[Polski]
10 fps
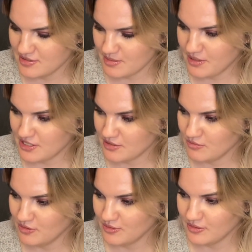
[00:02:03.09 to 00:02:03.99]
no, zapraszam
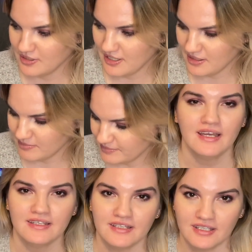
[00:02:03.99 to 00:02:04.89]
do oglądania.
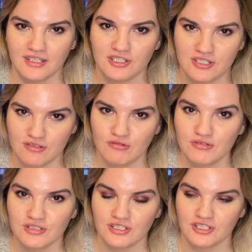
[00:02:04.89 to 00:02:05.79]
I takich jeszcze z
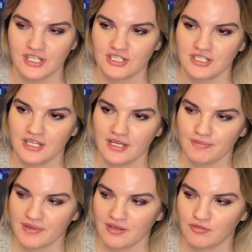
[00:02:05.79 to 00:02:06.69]
luźnych rzeczy,
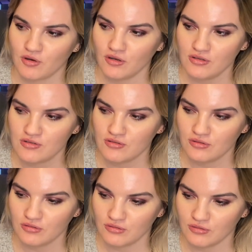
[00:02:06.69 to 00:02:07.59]
w końcu
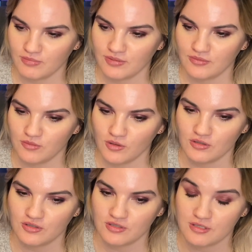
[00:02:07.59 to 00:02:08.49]
YouTube
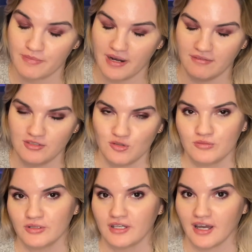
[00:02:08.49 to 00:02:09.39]
włączy, sprawdził
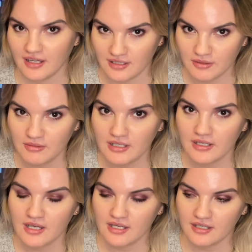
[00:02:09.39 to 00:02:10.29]
mój kanał
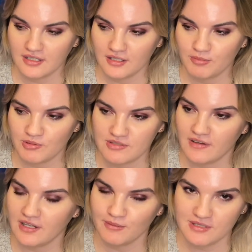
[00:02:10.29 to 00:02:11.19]
y, i
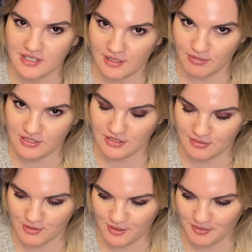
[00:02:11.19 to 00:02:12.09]
pozwala mi zarabiać na
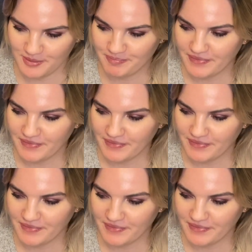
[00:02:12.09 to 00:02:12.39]
tym, co robię.